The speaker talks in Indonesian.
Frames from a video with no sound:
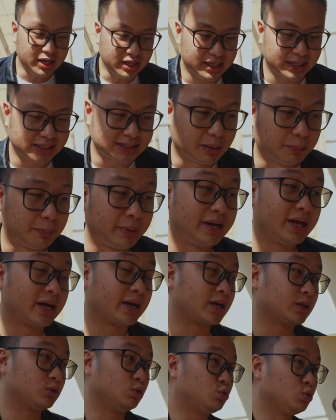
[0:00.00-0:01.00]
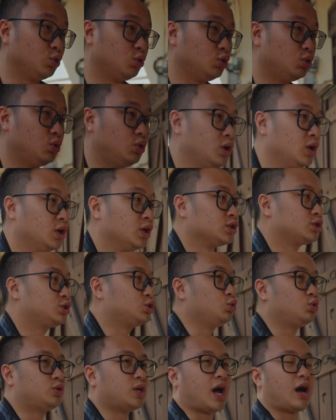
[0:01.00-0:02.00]
ini sebenarnya itu dulu
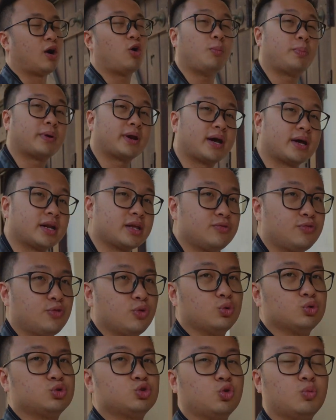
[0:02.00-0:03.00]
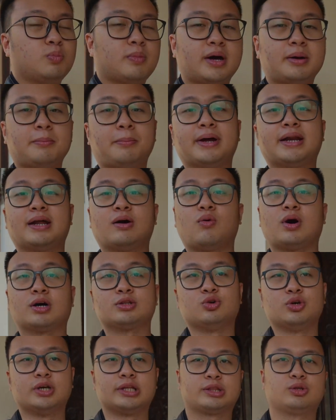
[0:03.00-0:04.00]
sudah aku pernah review, cuman pada
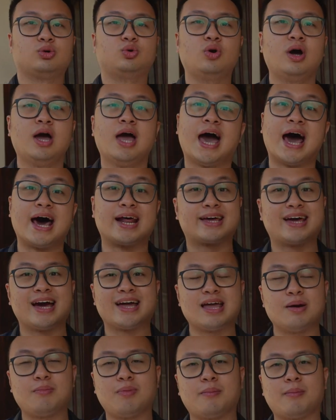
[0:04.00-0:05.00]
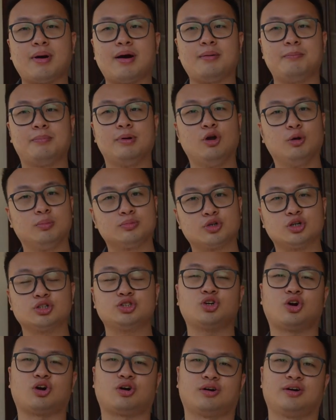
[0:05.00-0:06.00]
waktu itu harganya memang belum
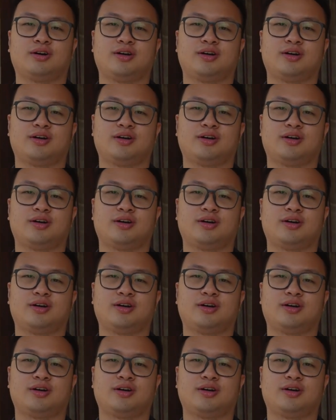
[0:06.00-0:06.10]
cocok.